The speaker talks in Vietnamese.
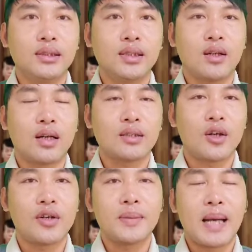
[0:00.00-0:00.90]
còn cái
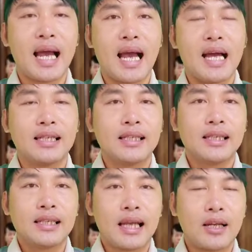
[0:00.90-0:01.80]
tội mà
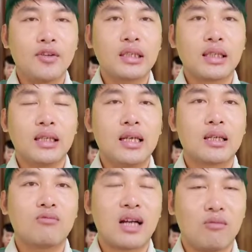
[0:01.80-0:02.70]
cây gối trật tự nơi
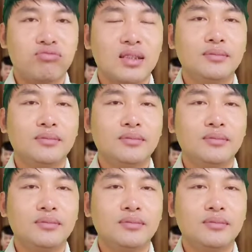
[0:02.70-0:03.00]
công cộng đó